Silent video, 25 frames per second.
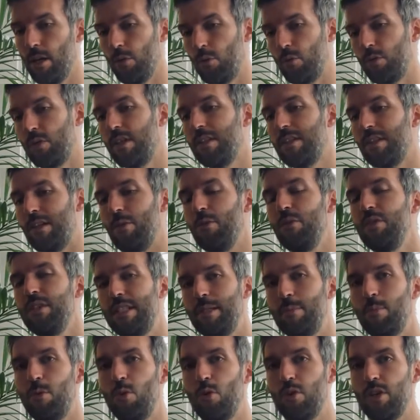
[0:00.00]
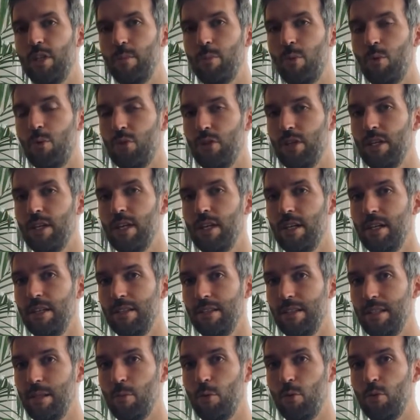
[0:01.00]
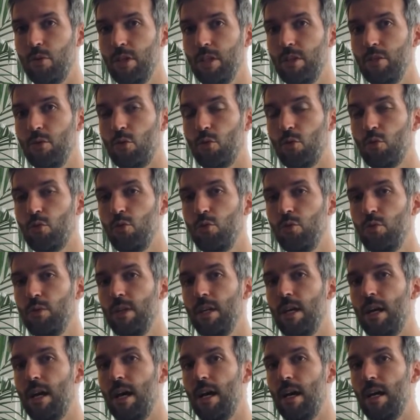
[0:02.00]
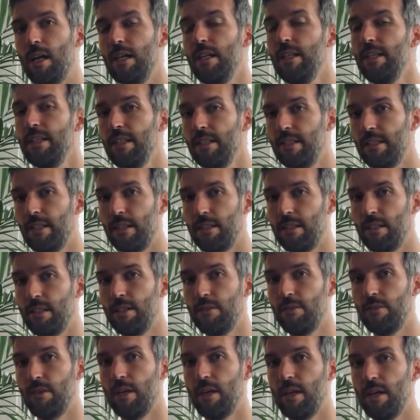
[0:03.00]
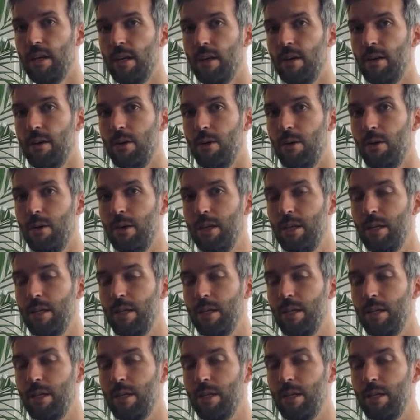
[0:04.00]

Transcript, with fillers: Donc ça, c'est une typologie de projet. C'est des projets dont je suis à l'initiative euh,